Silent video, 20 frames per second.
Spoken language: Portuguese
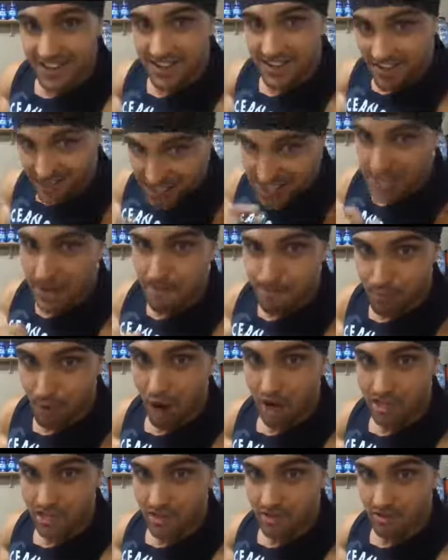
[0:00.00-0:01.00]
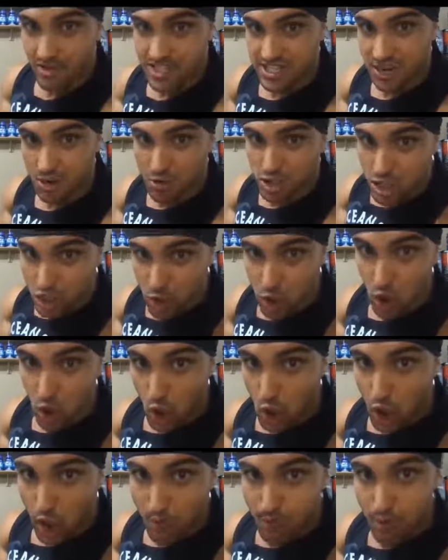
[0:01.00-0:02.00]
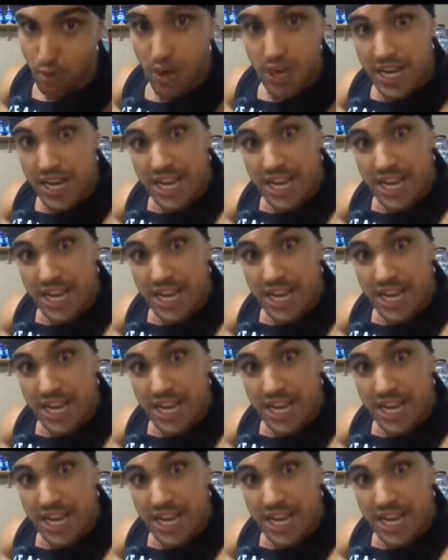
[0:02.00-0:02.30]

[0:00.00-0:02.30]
que se importa com a saúde do corpo